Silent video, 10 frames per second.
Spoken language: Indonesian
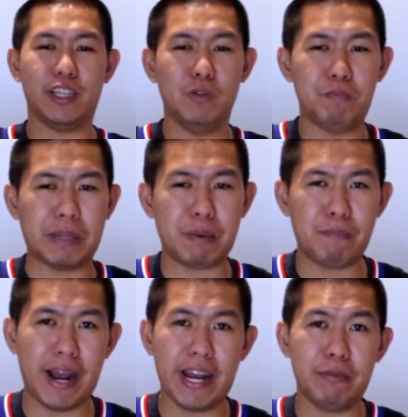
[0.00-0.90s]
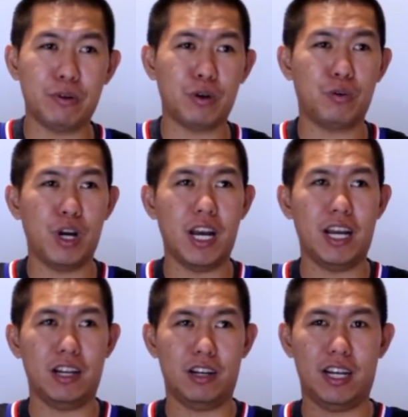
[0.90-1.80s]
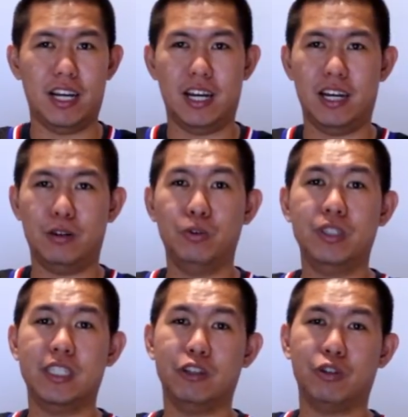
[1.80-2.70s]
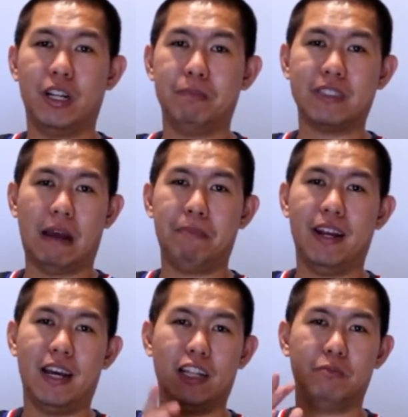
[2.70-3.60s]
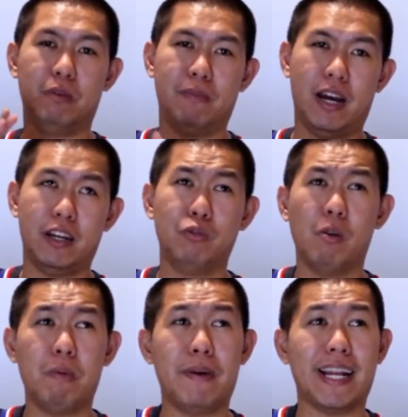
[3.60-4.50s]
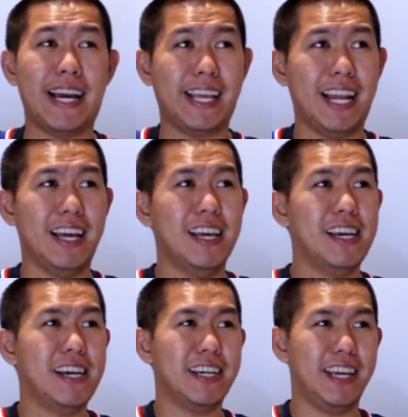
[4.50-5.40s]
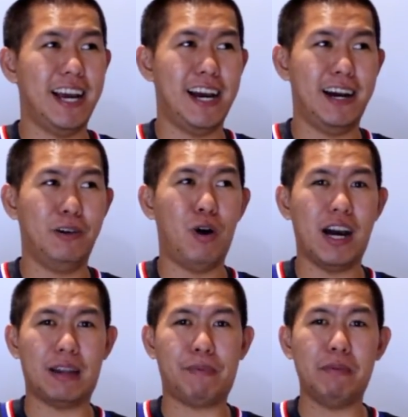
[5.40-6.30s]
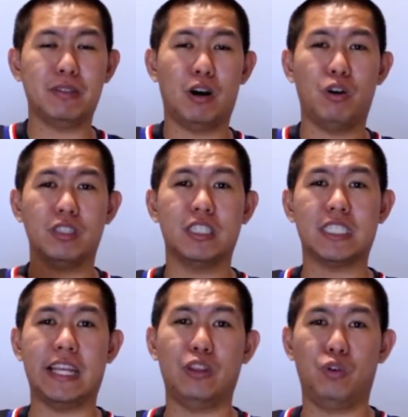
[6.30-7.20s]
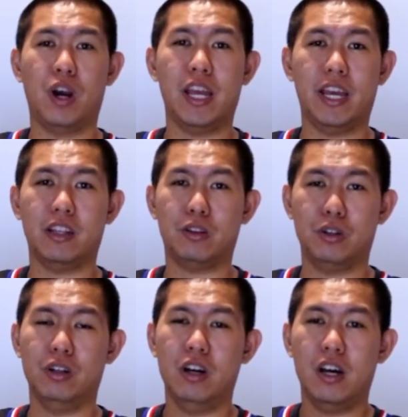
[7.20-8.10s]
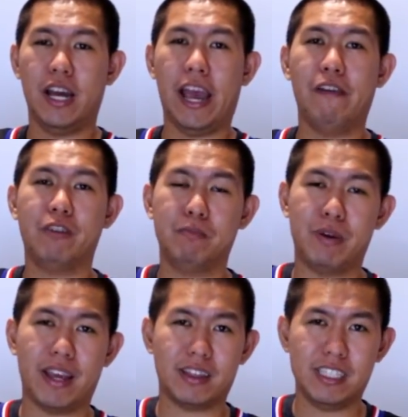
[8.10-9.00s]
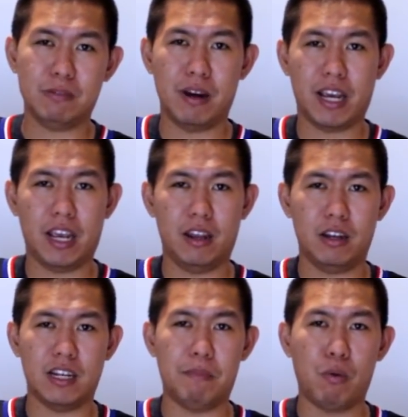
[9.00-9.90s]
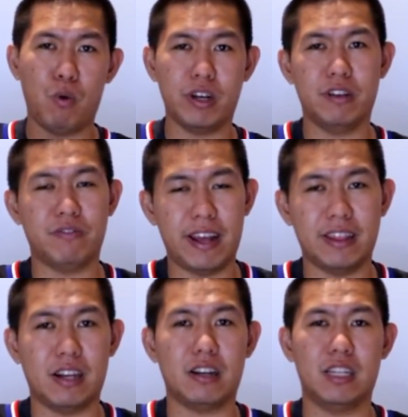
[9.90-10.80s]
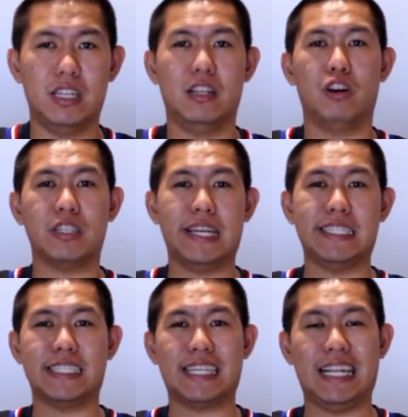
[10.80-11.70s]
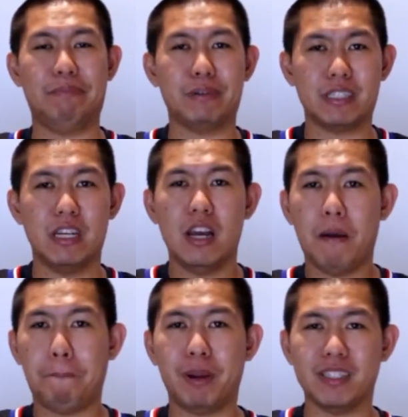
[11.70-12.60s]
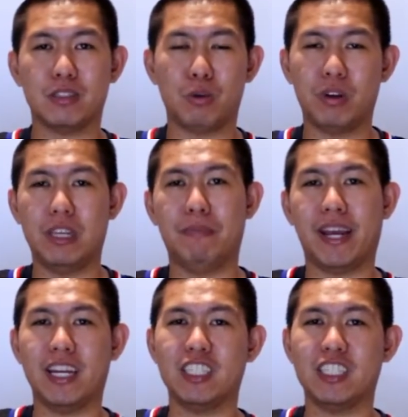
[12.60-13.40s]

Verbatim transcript: itu empat pemain yang menurut gue uh, kuncinya untuk Clippers tapi ada satu pemain ada dua pemain lagi lah yang gue harapkan bisa konsisten juga yaitu every Bradley sebagai number one defender di Los Angeles Clippers plus rookie mereka